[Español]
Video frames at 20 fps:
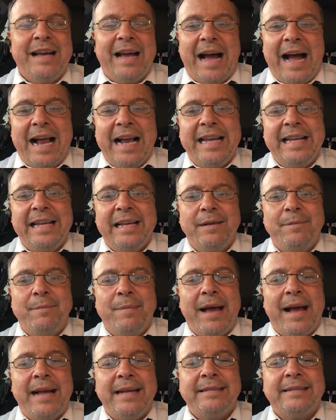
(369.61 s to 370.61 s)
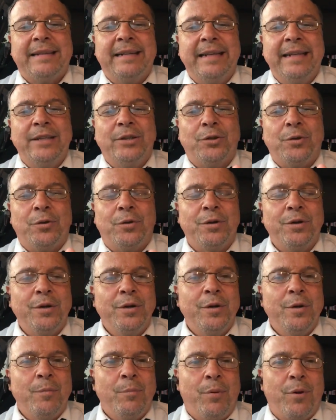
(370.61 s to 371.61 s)
Alguien me ha escrito
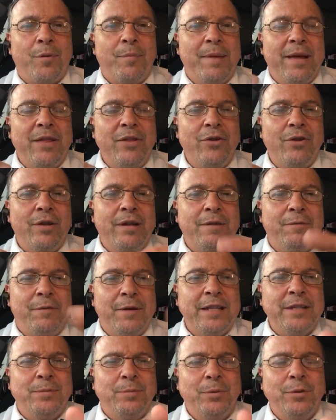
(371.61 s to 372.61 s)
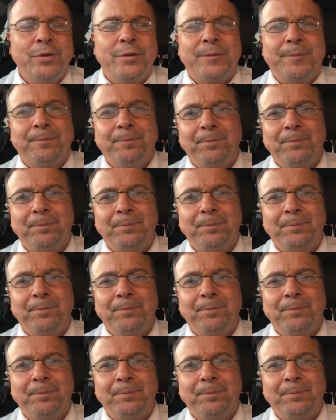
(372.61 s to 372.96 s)
por medio del Facebook.